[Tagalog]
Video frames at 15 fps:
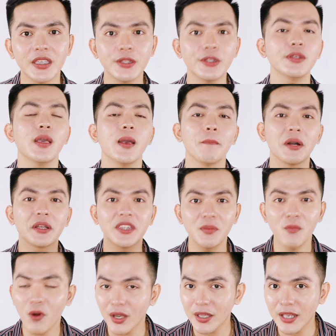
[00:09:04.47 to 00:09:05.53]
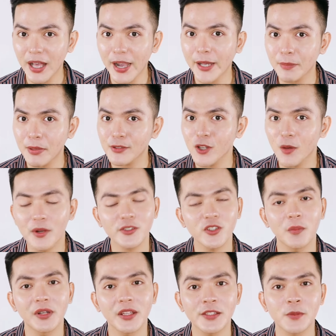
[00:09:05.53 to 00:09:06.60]
E pag hindi mo kailangan, pag
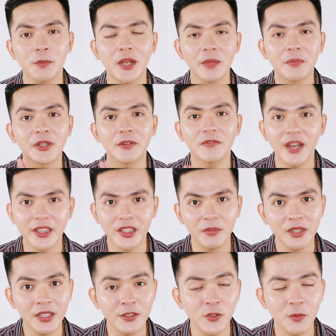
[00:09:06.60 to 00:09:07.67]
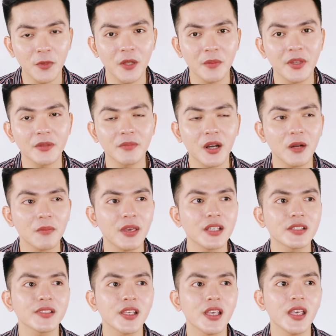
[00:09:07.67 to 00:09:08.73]
sobrang-sobrang yung supply mo ng vitamin E supplement mga
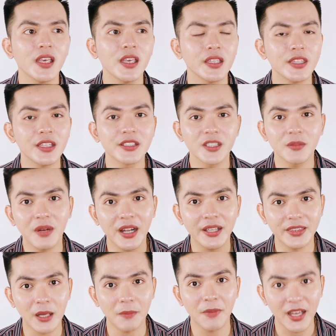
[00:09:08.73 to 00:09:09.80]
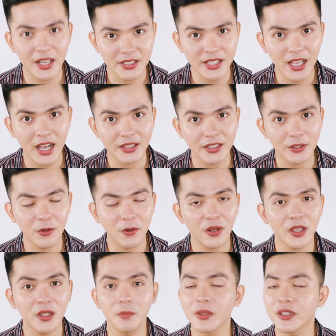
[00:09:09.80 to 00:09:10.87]
best, hindi na siya maganda para sa atin,
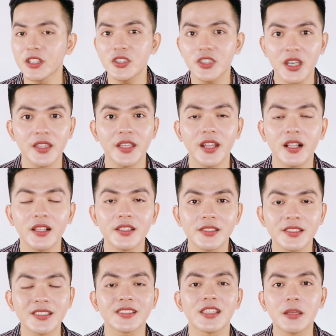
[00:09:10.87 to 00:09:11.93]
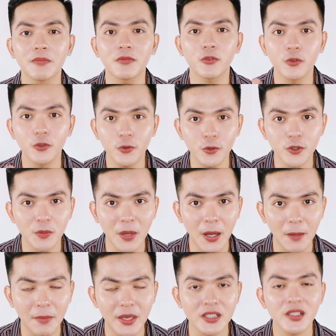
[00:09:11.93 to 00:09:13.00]
okay? But in general, it's safe to use
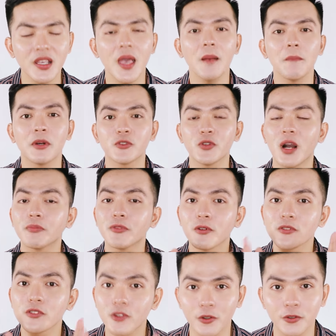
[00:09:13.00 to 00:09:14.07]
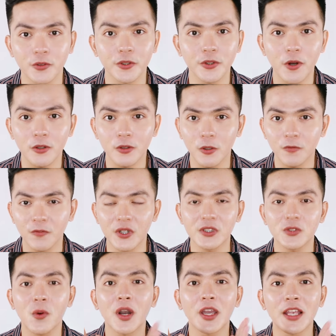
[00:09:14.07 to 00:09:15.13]
mga best, but you have to consult your doctor
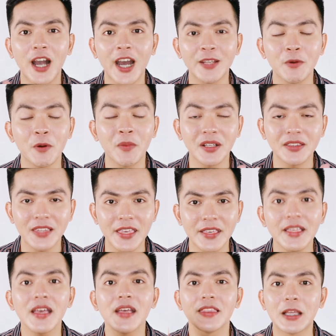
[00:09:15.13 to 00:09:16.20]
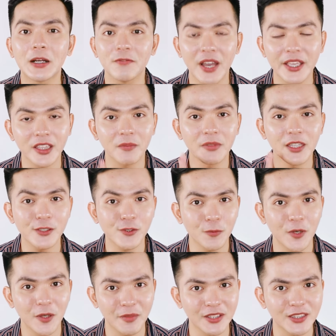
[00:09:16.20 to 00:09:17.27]
first kung kailangan mo mag-take ng vitamin E
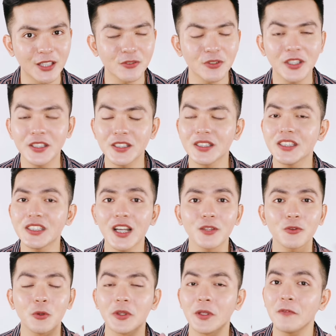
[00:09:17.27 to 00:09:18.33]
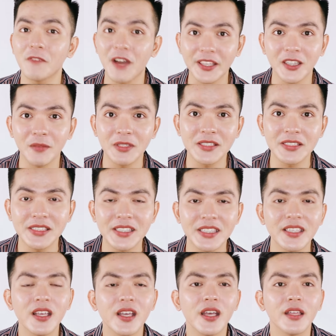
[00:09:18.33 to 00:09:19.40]
supplementation. Hindi, hindi siya katulad ng vitamin
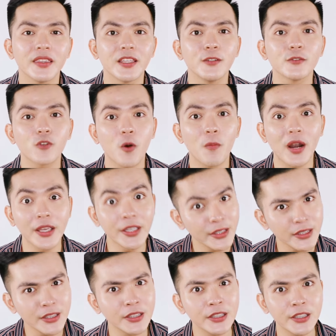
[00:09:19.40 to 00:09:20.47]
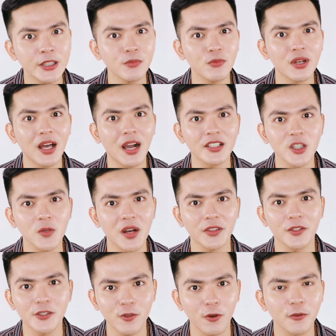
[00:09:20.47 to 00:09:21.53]
C na yung sobra iihi mo lang kasi
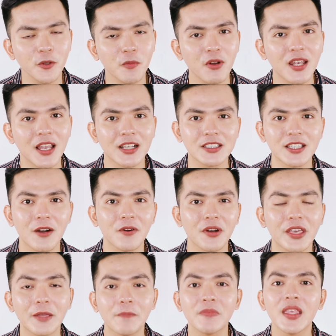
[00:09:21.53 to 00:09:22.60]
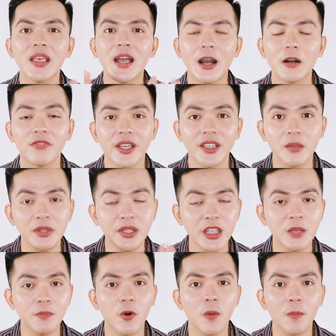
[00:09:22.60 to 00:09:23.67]
water soluble lang siya, okay? Ang vitamin vitamin
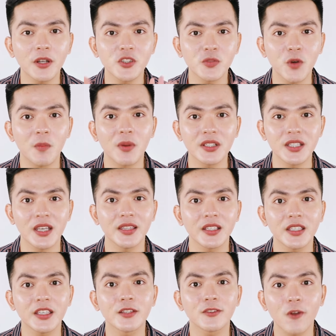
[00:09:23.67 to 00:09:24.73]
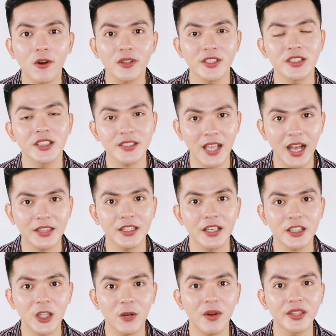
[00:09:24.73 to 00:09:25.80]
E po, pag sumobra siya, nagiging toxic siya sa ating
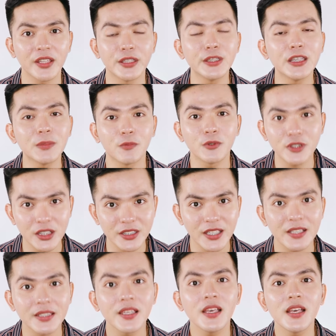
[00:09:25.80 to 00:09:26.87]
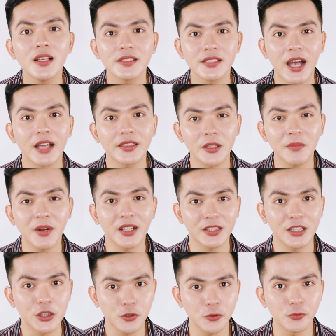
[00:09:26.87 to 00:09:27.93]
katawan, nag-iipon siya dyan sa ating
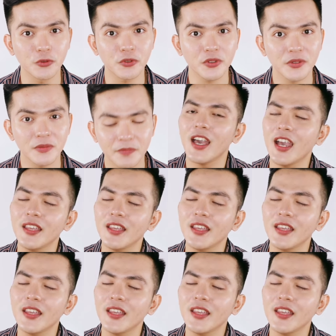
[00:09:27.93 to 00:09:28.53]
mga tissues.